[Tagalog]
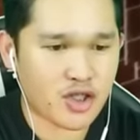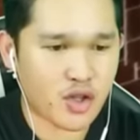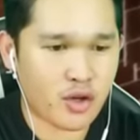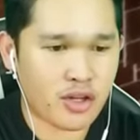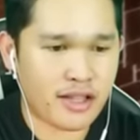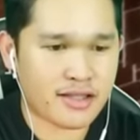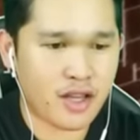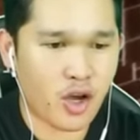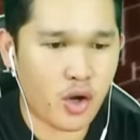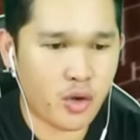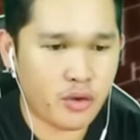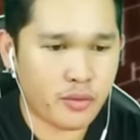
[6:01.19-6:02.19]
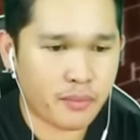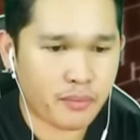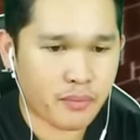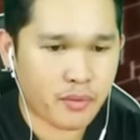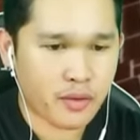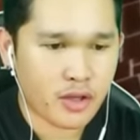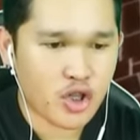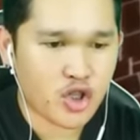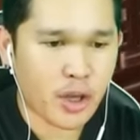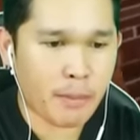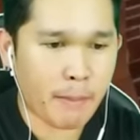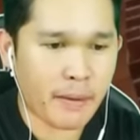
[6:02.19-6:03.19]
So let's go.
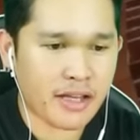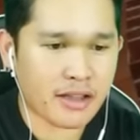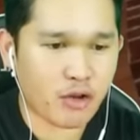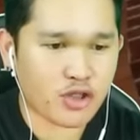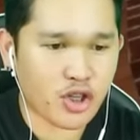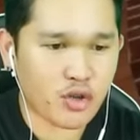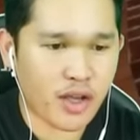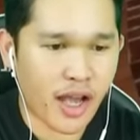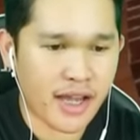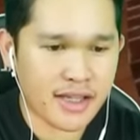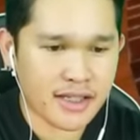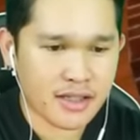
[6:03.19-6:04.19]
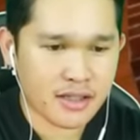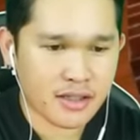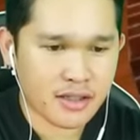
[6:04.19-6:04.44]
So ipapakita ko sa inyo guys.